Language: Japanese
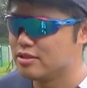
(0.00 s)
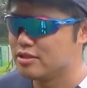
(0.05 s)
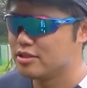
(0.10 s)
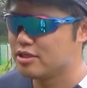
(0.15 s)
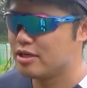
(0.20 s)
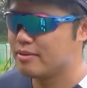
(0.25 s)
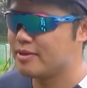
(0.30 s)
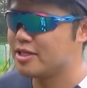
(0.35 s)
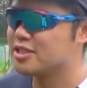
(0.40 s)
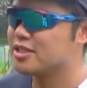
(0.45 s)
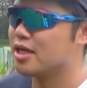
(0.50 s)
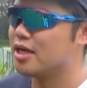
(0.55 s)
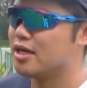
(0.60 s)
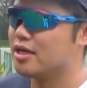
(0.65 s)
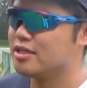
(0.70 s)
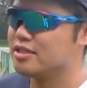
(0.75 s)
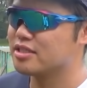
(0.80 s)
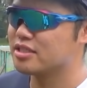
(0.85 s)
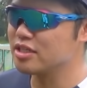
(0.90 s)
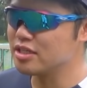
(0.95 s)
じゃあマサ、
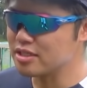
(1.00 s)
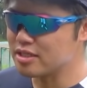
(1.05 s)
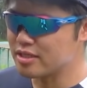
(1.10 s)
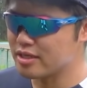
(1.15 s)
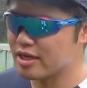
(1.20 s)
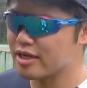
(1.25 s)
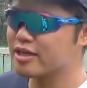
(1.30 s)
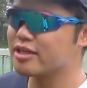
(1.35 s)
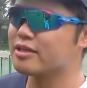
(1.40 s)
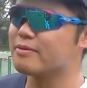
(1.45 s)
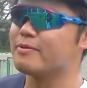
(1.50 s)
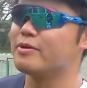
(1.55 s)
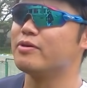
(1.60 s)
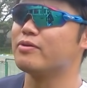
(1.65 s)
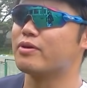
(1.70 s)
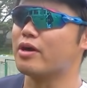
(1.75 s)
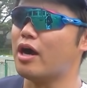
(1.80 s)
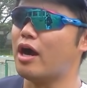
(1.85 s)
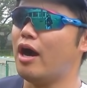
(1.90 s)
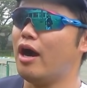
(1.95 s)
ちょっと投げてみよ
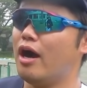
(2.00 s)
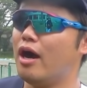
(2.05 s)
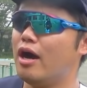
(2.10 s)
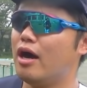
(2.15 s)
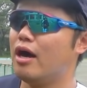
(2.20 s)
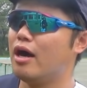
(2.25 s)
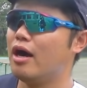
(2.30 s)
うか。